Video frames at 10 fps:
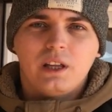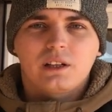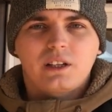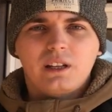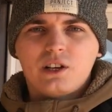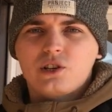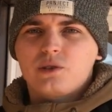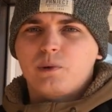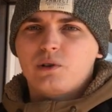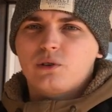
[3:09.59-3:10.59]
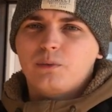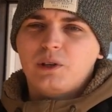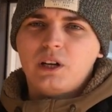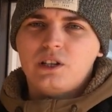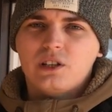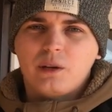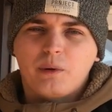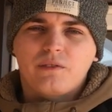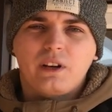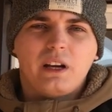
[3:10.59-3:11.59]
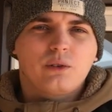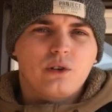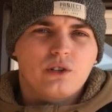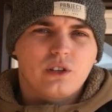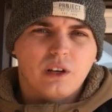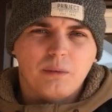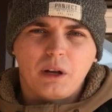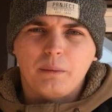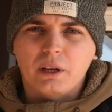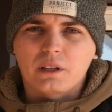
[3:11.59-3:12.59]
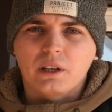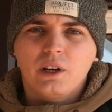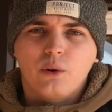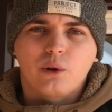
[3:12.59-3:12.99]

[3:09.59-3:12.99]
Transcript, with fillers: Иногда даже используют металлические профиля 0,4 мм,